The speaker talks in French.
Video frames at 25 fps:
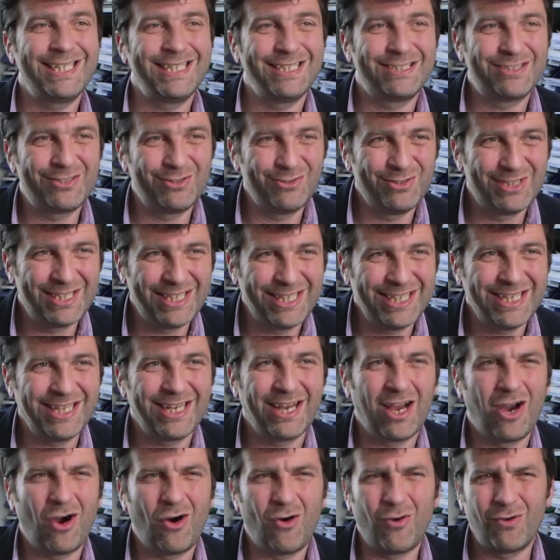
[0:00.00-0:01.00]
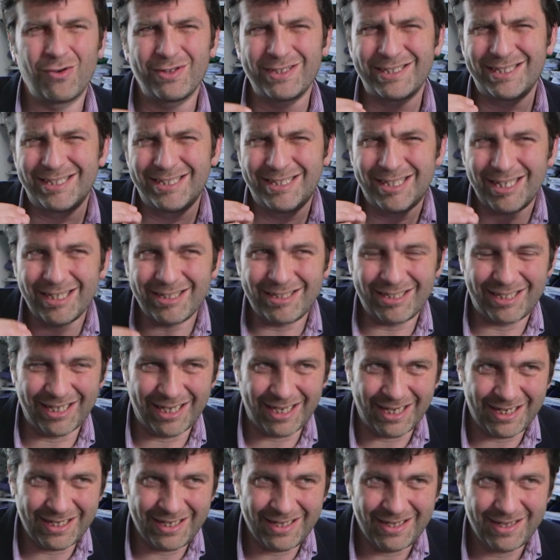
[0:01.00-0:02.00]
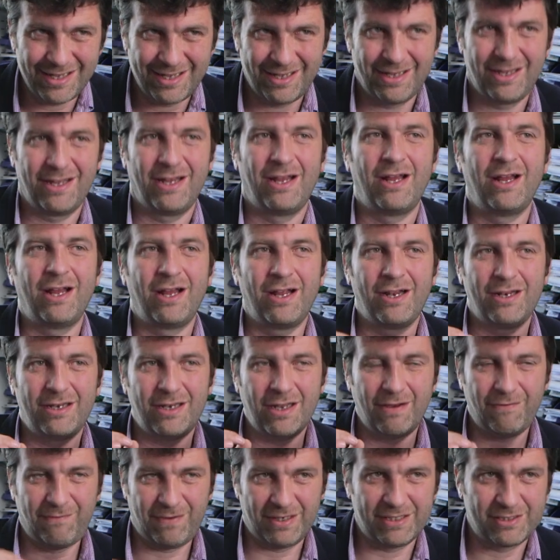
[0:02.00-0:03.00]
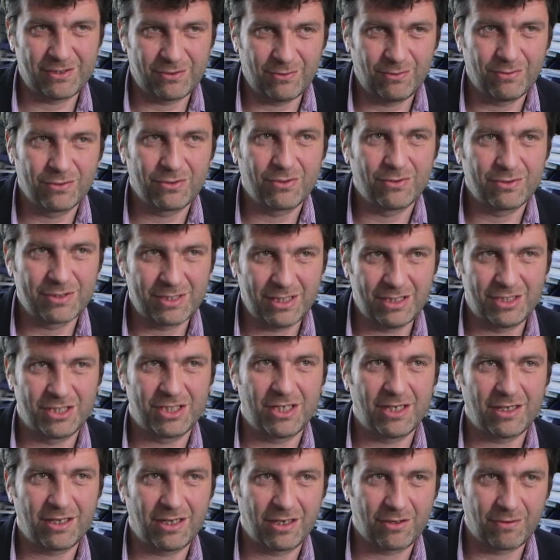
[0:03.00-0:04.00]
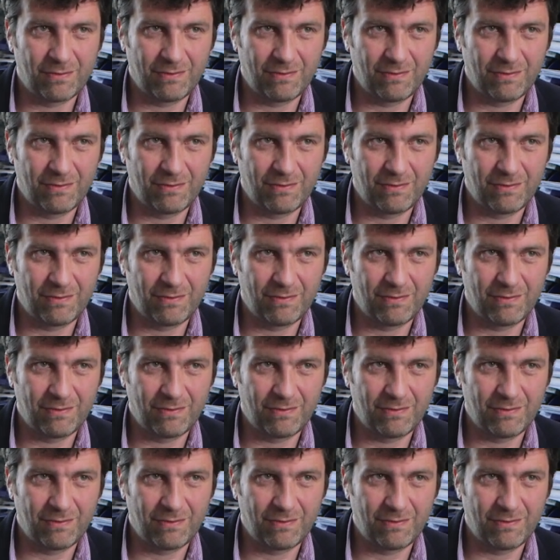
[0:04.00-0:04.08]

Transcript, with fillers: d'étudier en détail la façon dont ils gèrent la